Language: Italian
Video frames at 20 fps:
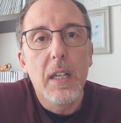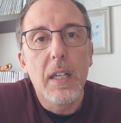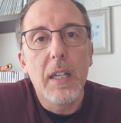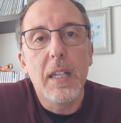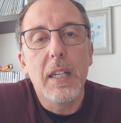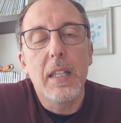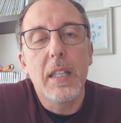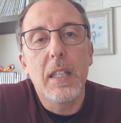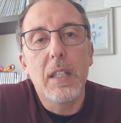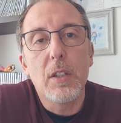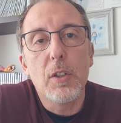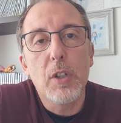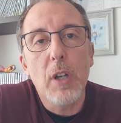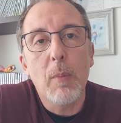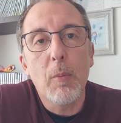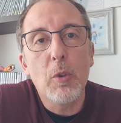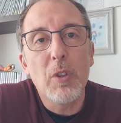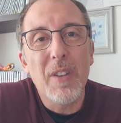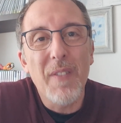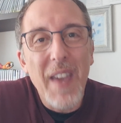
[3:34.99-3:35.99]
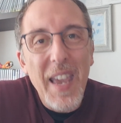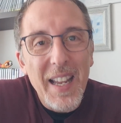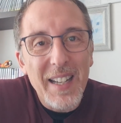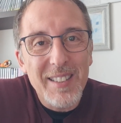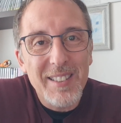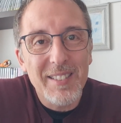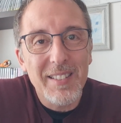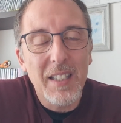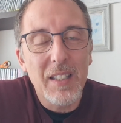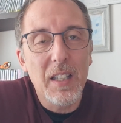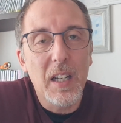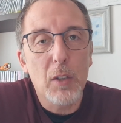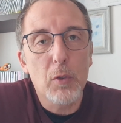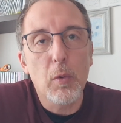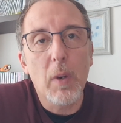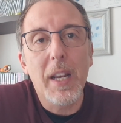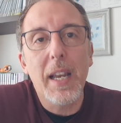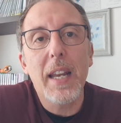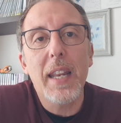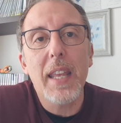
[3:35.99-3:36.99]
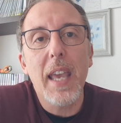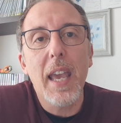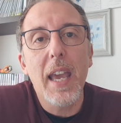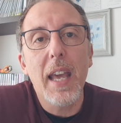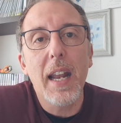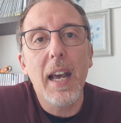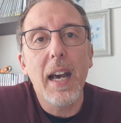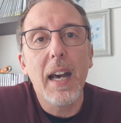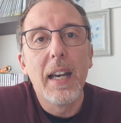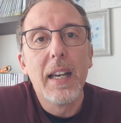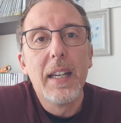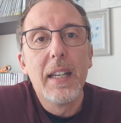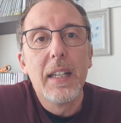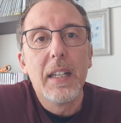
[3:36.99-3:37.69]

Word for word: eh, diciamo diversa della sua carriera